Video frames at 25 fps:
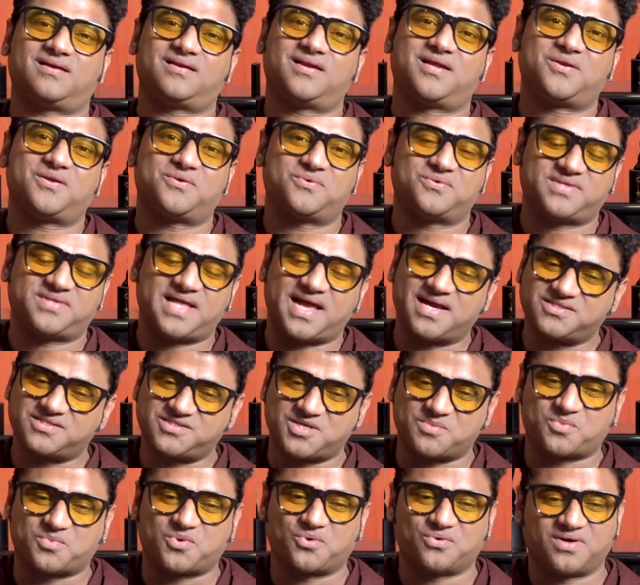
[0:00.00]
నేను థ్యాంక్స్
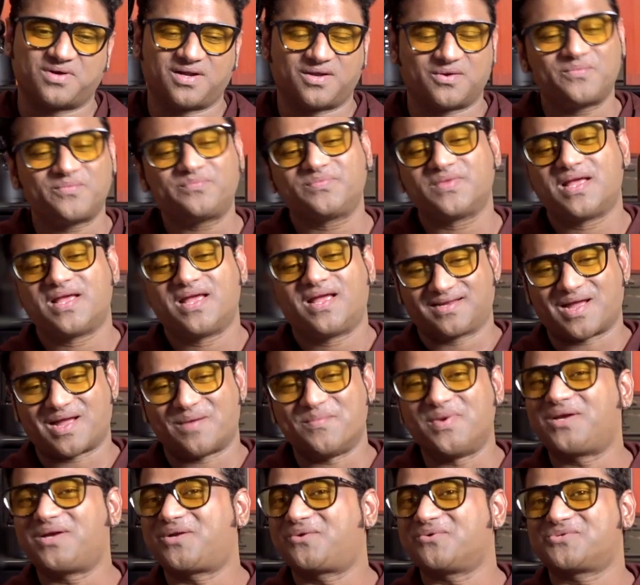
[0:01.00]
చెప్పుకుంటున్నాను
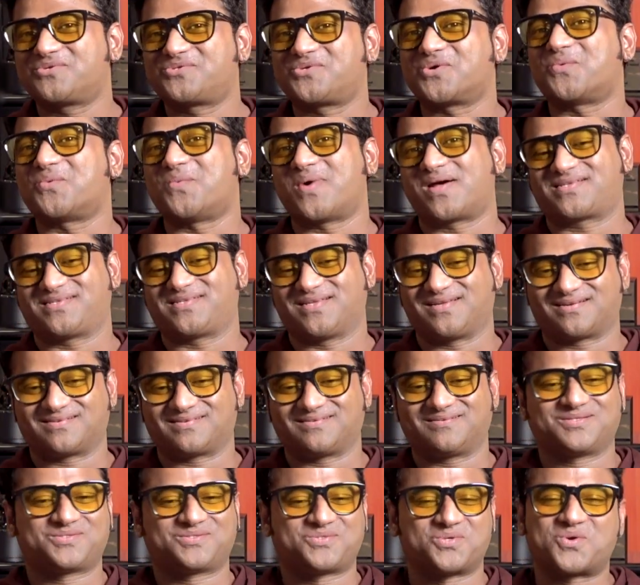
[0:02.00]
కమింగ్ టు సుకుమార్ సార్
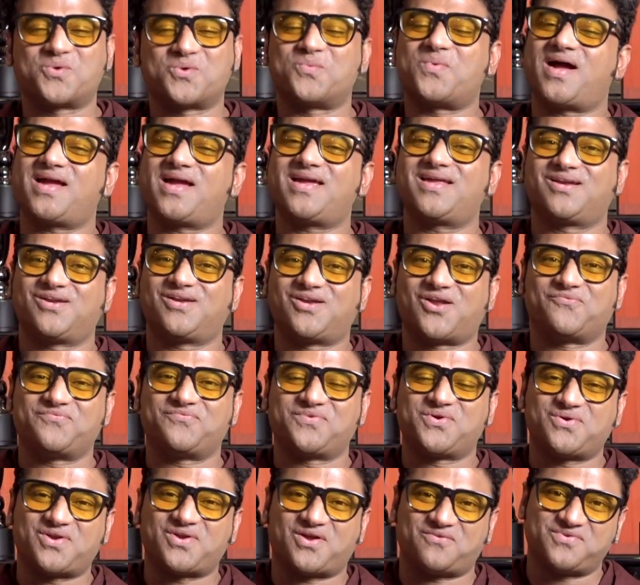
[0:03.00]
సుకుబాయ్ లవ్
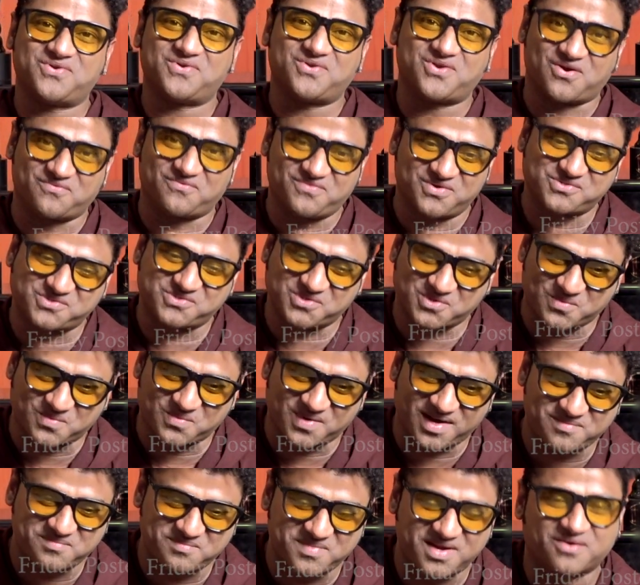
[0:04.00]
యూ లవ్ యూ లవ్ యూ
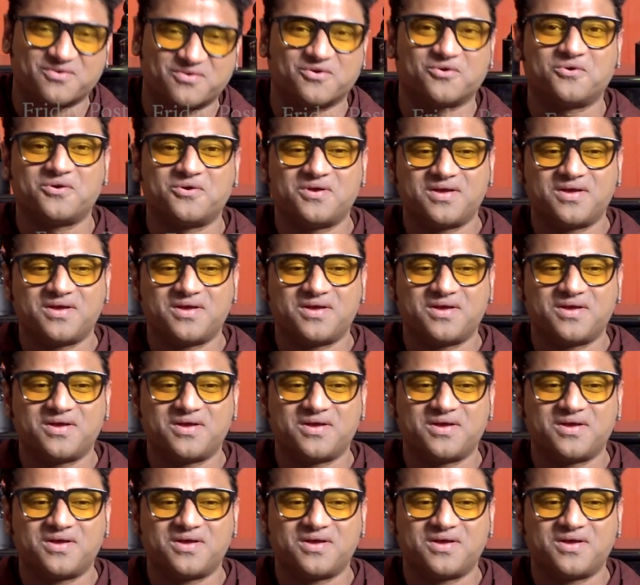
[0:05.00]
సుకుబాయ్ మీకు